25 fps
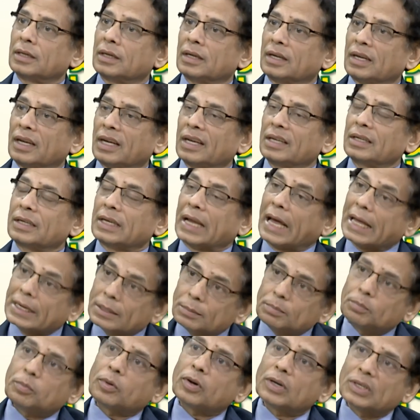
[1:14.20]
হ্যাঁ নাইন
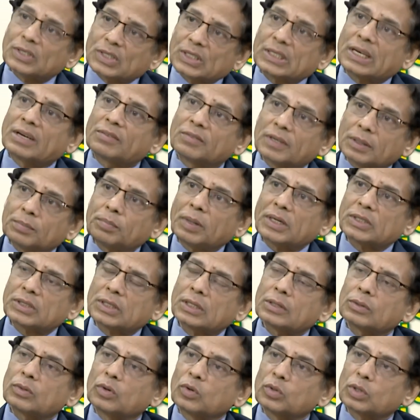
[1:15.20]
পয়েন্ট সেভেন
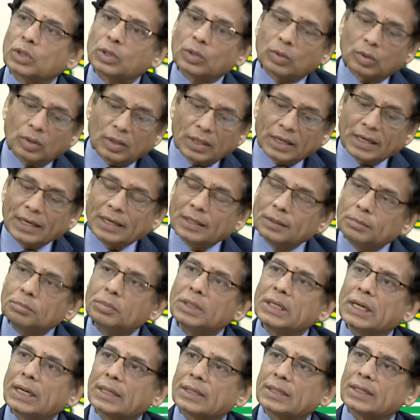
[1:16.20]
পার্সেন্ট করতে হলে
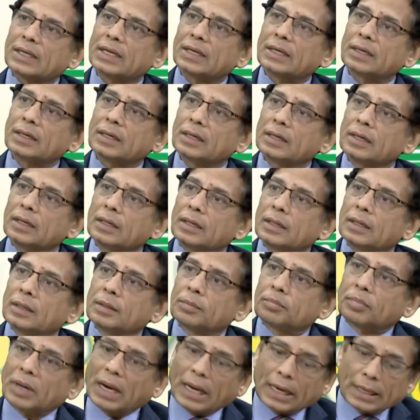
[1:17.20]
এনবিআরকে
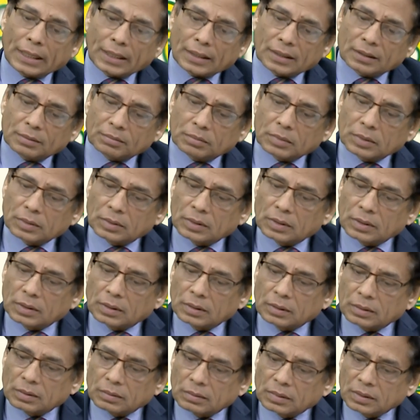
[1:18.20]
প্রায়
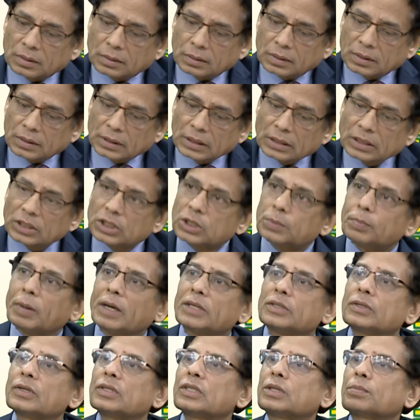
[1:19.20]
তিরিশ
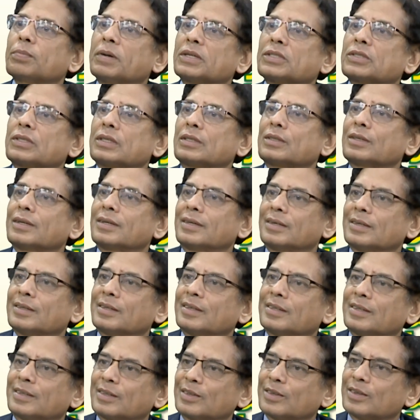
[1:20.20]
পঁয়ত্রিশ পার্সেন্ট
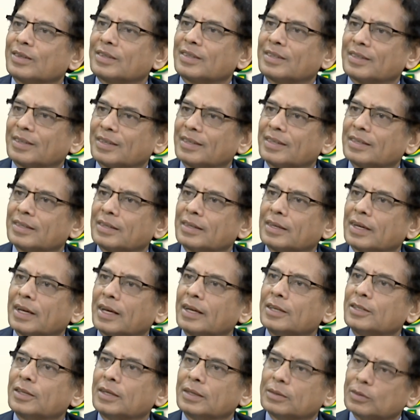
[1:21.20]

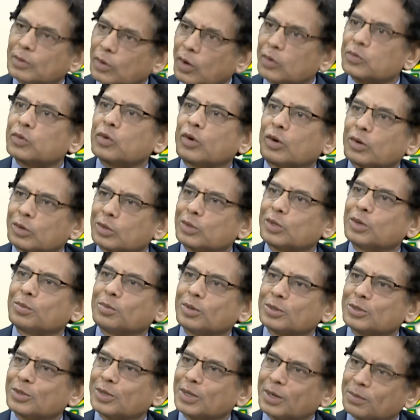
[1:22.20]
এই গত অর্থ
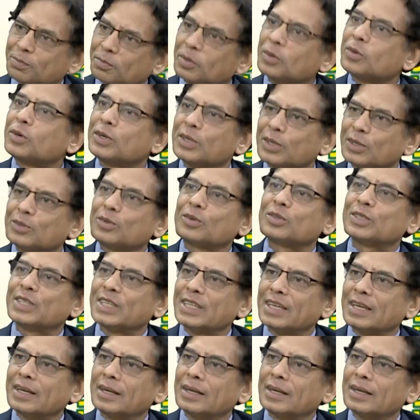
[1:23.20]
বছরের প্রকৃত যে